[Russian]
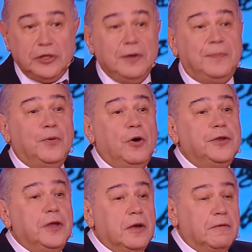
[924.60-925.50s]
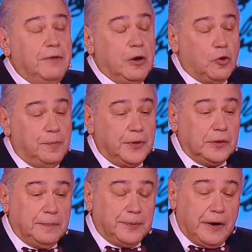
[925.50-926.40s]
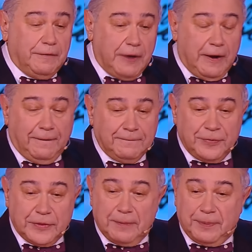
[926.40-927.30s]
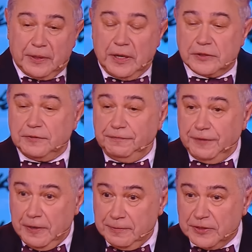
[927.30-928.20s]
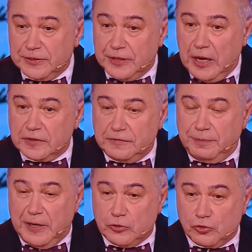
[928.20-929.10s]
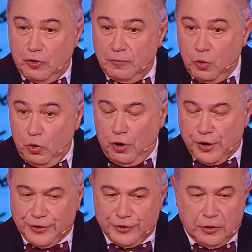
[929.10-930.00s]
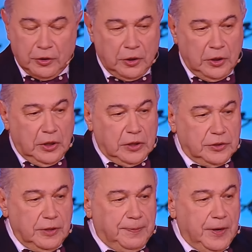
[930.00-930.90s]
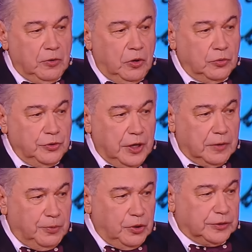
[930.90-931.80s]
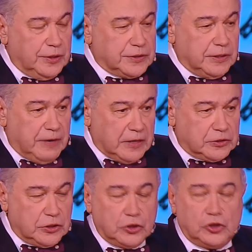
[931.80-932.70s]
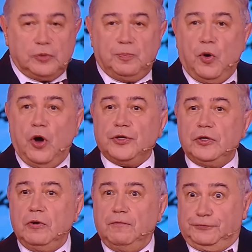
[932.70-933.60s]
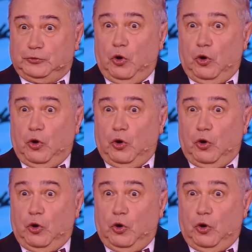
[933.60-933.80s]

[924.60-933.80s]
Япония выкупила права на показ фильма «Секс в большом городе». Теперь он у них будет называться «Чпокио в